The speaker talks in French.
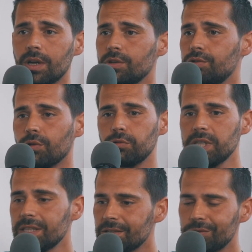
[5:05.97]
sur
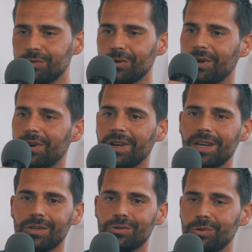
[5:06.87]
l'UX, sur,
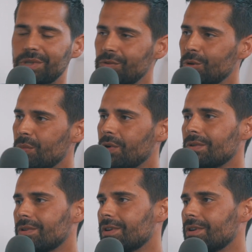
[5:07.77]
sur le développement,